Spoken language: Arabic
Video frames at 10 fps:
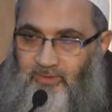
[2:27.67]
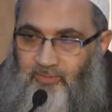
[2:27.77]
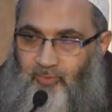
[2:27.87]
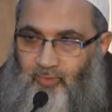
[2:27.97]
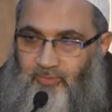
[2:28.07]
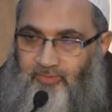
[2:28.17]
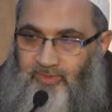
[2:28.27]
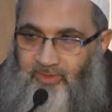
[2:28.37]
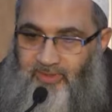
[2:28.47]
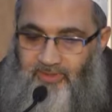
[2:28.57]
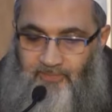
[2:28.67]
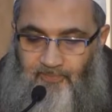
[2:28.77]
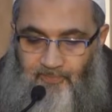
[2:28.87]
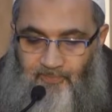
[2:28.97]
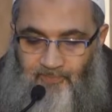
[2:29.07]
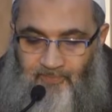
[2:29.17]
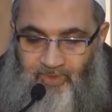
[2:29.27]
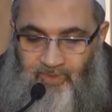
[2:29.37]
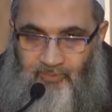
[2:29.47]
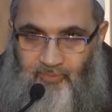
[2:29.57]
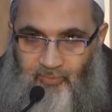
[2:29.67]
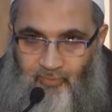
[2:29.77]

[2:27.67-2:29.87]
ابن عبد الله ابن